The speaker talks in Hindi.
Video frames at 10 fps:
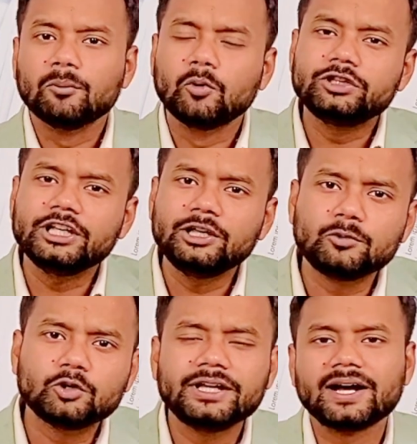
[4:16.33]
मोदी ही
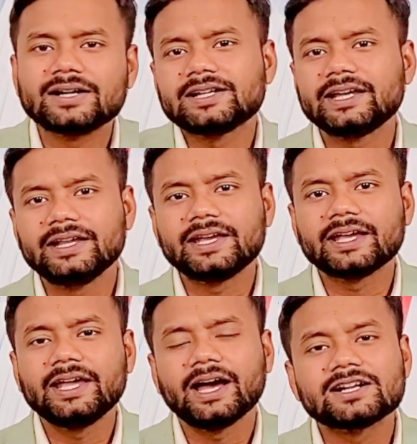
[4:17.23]
मोदी हर जगह
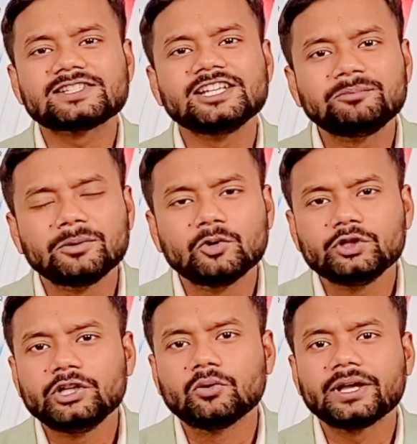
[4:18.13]
देखेंगे हर सीट पे
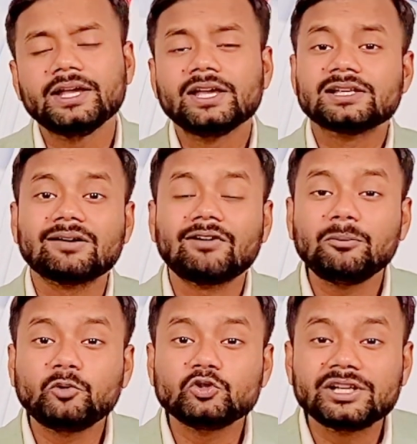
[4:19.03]
मोदी होंगे सवाल
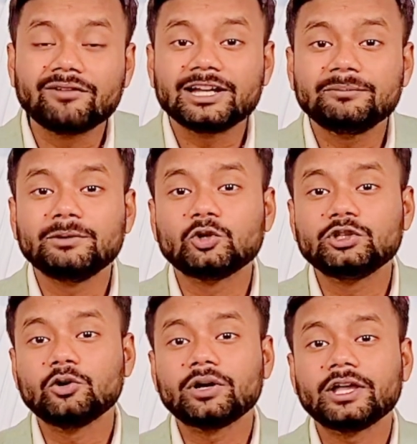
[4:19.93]
पूछने वाले भी
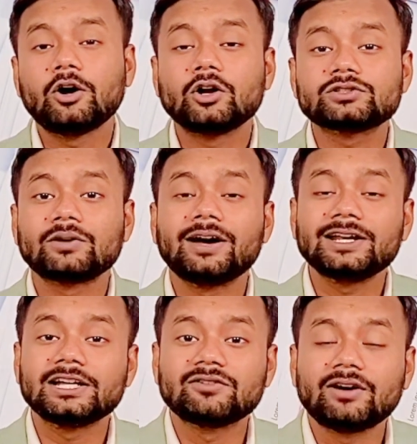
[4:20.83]
मोदी होंगे और सवाल
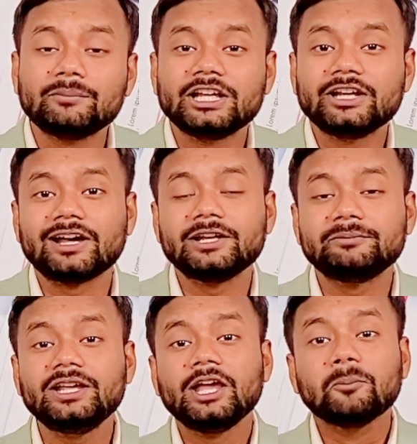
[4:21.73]
का जवाब देने वाले भी